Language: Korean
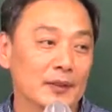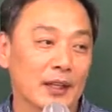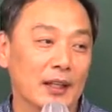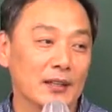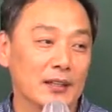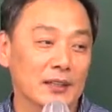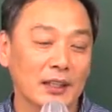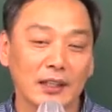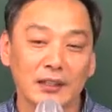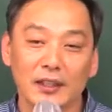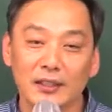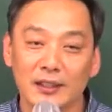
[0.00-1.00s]
예,
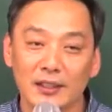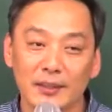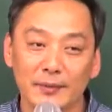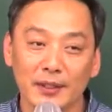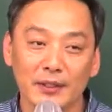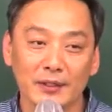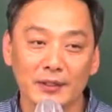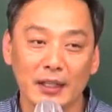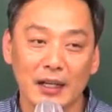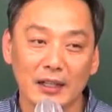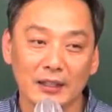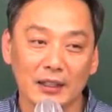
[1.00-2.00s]
시장이 달라지면
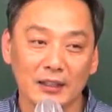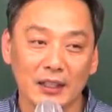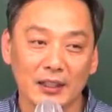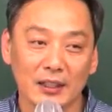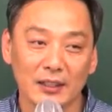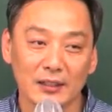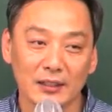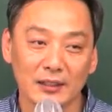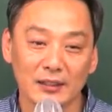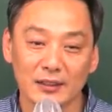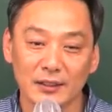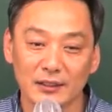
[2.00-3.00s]
가격이 달라지는
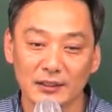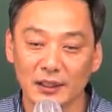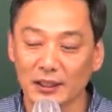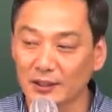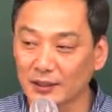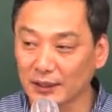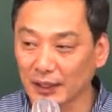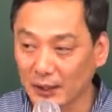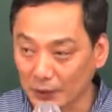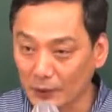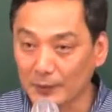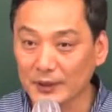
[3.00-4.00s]
이런 성격이 있더라.
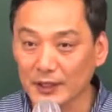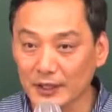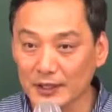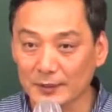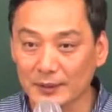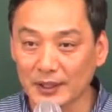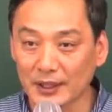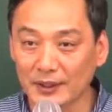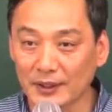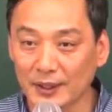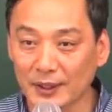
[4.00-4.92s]
이를 번역하세요. 번역할 때.